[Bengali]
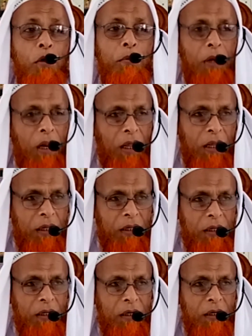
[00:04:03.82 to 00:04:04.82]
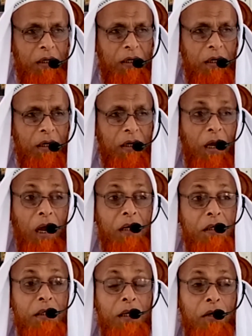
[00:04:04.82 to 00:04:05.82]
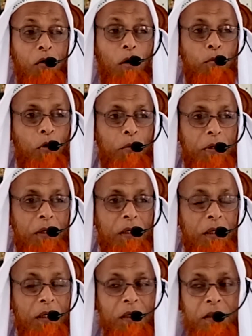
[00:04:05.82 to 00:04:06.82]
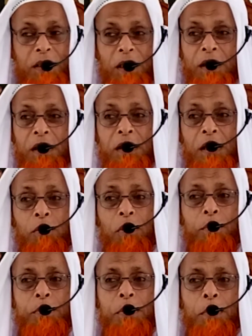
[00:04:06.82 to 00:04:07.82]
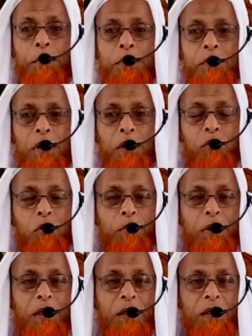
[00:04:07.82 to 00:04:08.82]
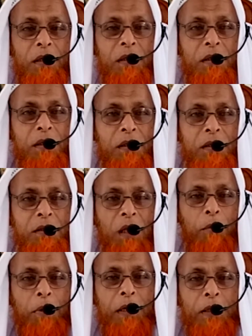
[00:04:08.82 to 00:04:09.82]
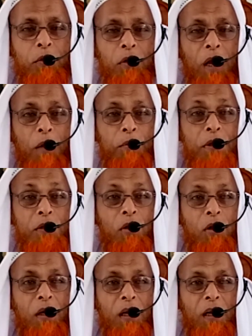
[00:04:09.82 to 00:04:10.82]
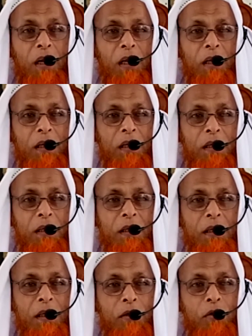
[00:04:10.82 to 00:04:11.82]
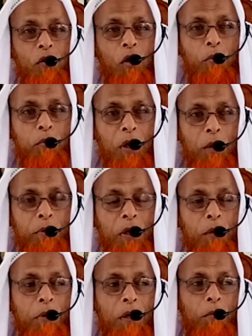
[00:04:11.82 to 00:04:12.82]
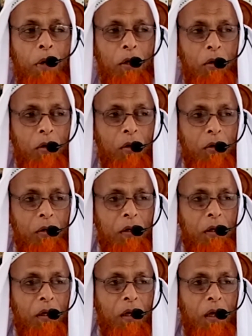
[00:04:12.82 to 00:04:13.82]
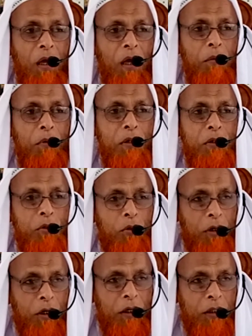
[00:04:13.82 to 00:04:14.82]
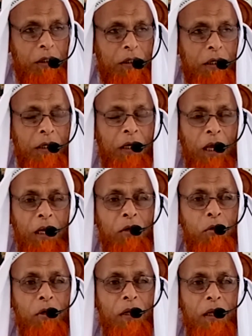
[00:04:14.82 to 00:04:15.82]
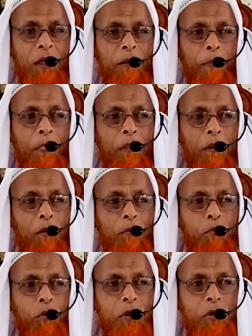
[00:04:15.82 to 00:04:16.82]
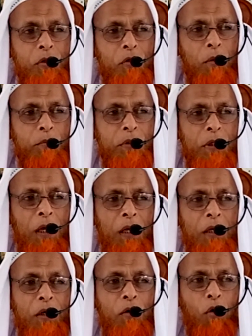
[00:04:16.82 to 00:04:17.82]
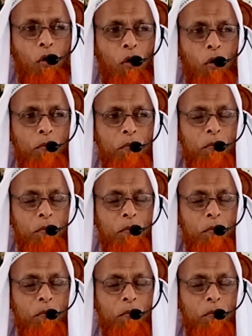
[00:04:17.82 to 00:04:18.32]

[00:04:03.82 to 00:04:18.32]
হবে না খাটনিটা কম হবে সেক্ষেত্রেও আপনি বিবেচনা করবেন যে আমার এত লাভের দরকার নাই একটু কম লাভই আমার ভালো আমার শরীরের দিকে খেয়াল করে পরিশ্রম যেখানে কম